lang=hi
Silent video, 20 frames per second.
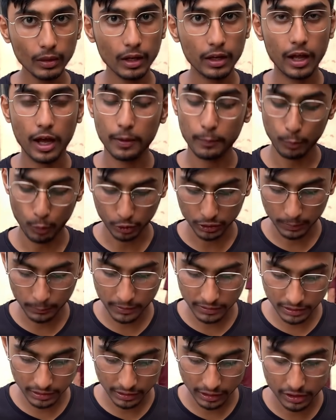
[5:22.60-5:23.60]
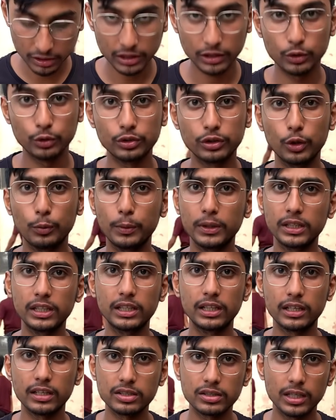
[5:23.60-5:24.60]
यार बहुत अमेजिंग टेस्ट है जो उसके ऊपर की
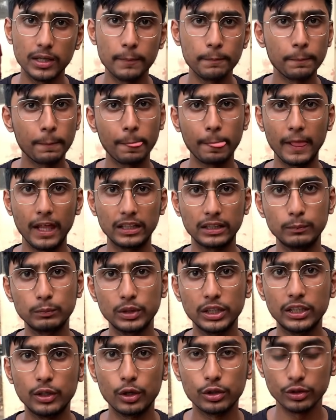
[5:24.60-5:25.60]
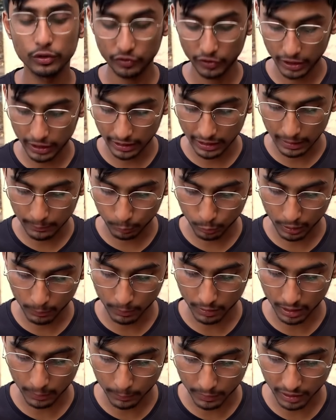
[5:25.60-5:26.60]
क्रस्ट है एकदम थिन और जो फिलिंग है यार पूरा
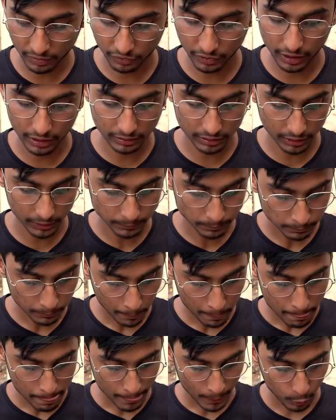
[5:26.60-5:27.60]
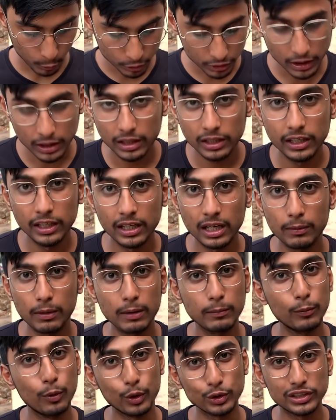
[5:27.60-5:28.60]
भरा पड़ा है फिलिंग से और चटनी है ना भाई
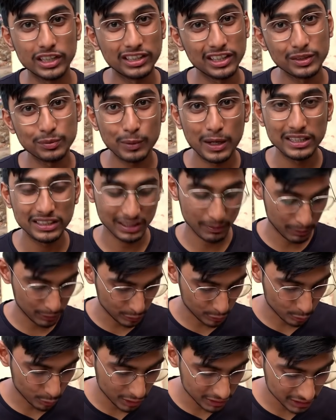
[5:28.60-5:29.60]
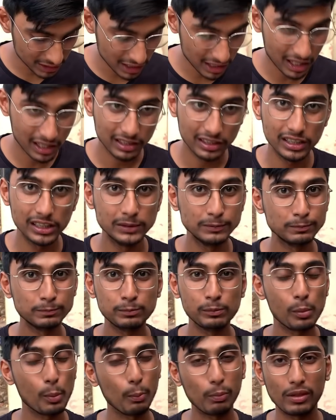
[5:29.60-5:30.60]
बहुत ज़्यादा स्पाइसी है मैंने थोड़ी सी लगाई थी
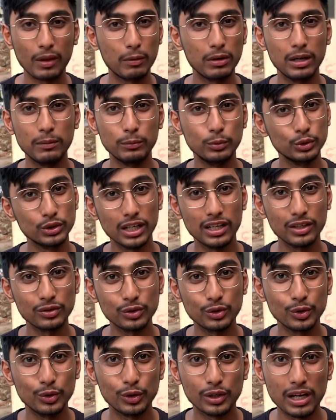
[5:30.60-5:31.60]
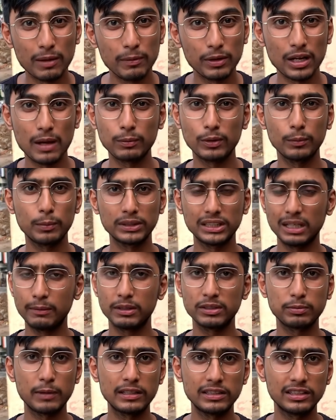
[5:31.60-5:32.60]
मतलब मुँह जलना शुरू हो गया मेरा आपको पता है मैं
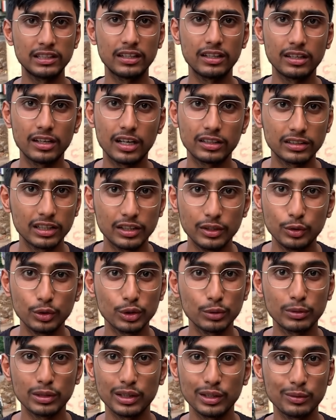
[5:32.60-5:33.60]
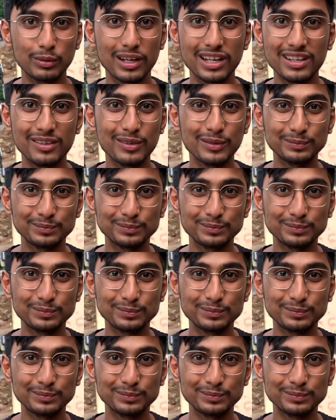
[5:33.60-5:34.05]
स्पाइसी ज़्यादा खाता नहीं हूँ तो मतलब भाई